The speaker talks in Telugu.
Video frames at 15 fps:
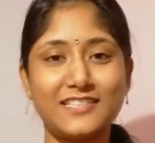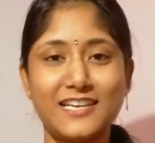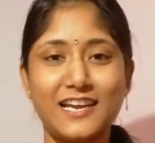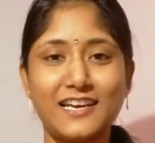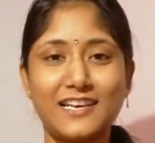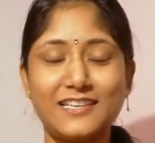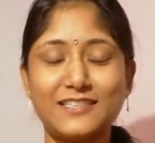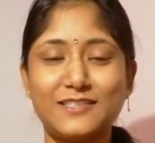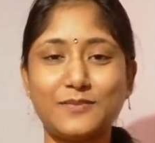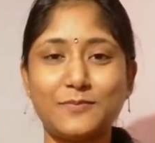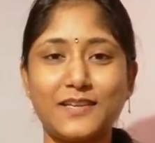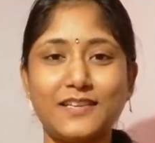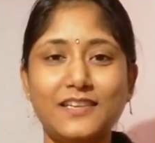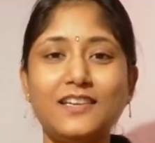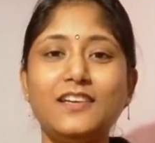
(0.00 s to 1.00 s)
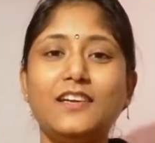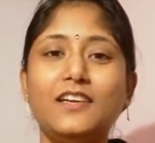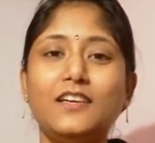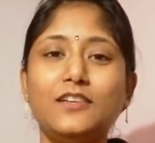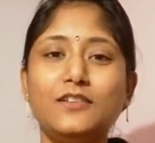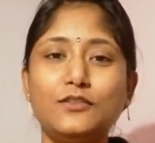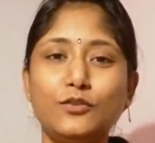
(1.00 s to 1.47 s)
చాలా ఇష్టం కదా
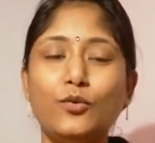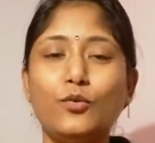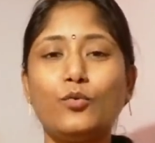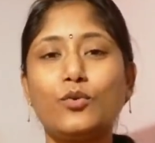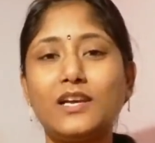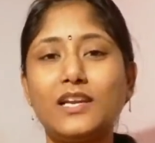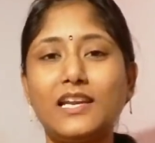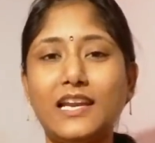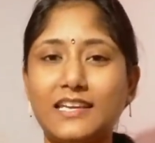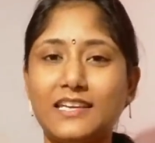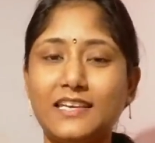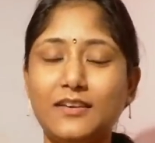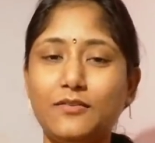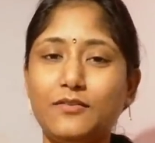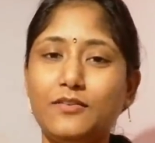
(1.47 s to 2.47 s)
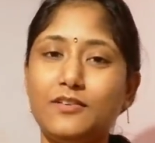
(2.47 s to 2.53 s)
సో ఒక లక్కీ